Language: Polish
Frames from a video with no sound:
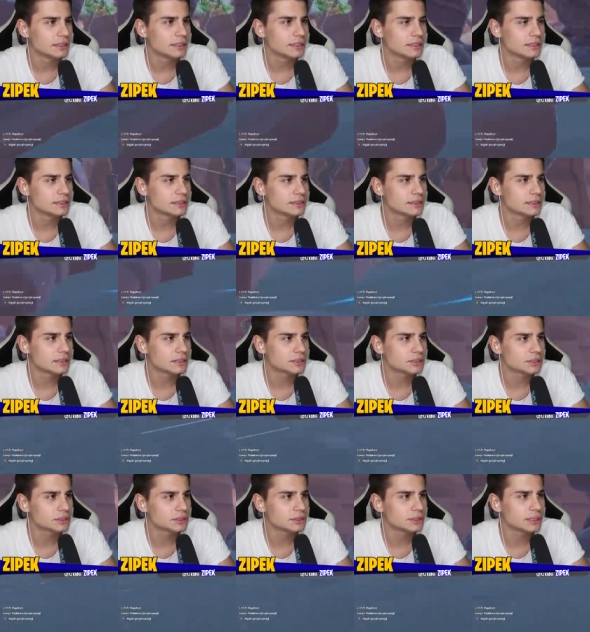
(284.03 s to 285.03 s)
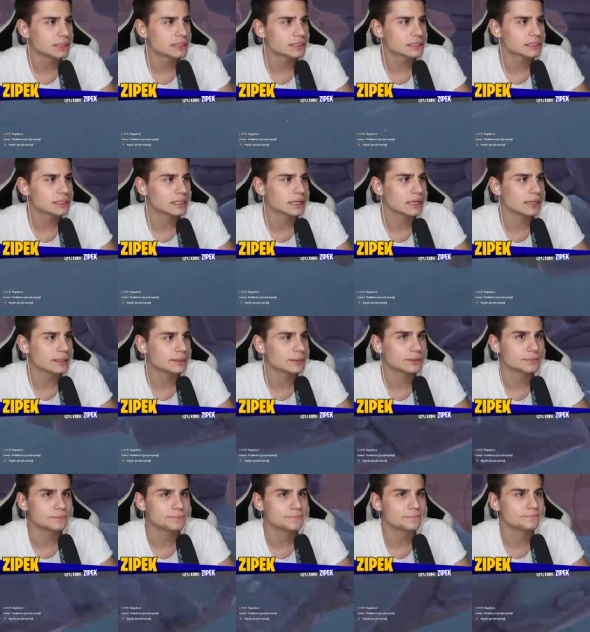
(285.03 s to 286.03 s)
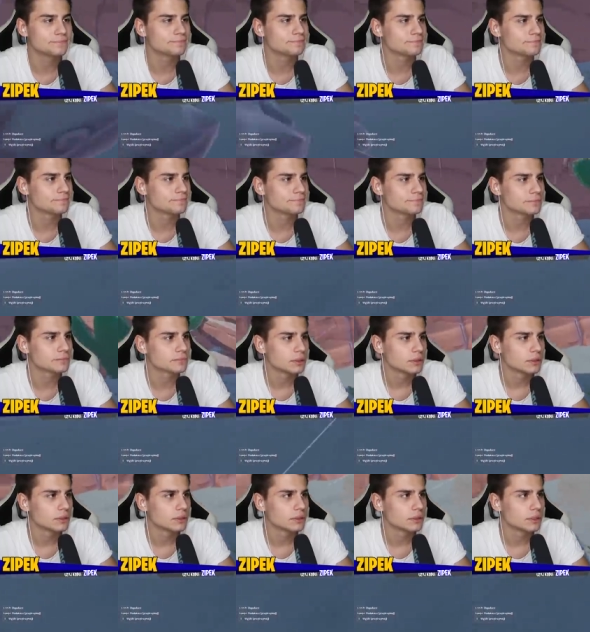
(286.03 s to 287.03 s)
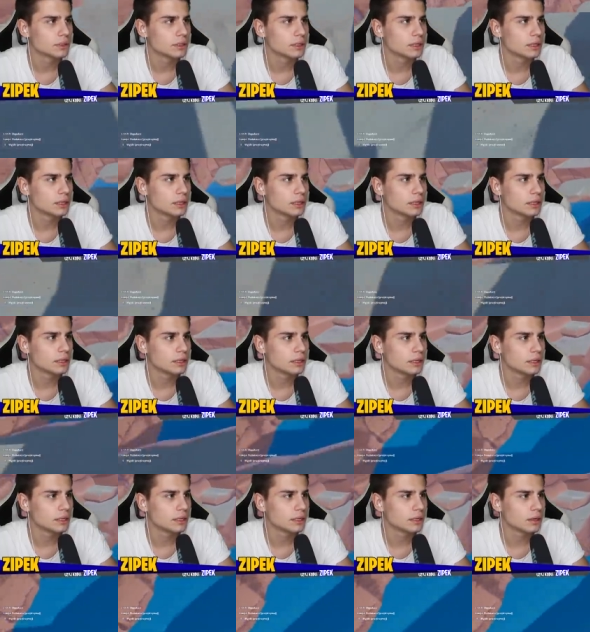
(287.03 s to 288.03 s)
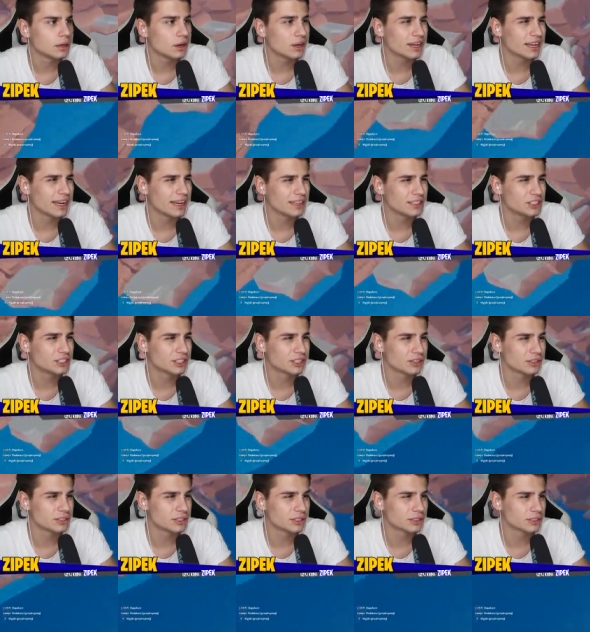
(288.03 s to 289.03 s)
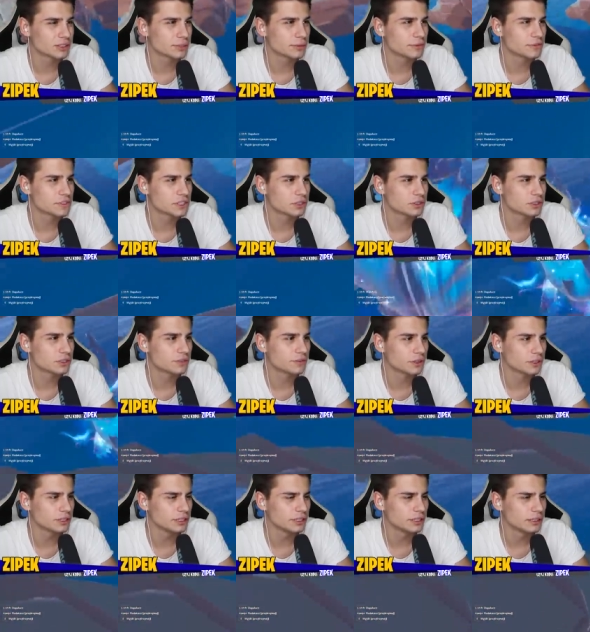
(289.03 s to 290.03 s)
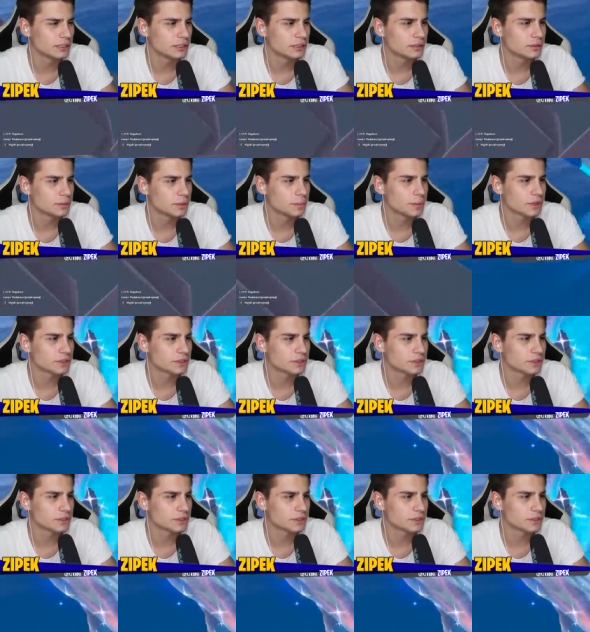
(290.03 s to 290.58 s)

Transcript: I coś tu jest nie halo. Hmm. Eee, Okej, okay. czy chodzi o to, żeby wskoczyć do wody? Po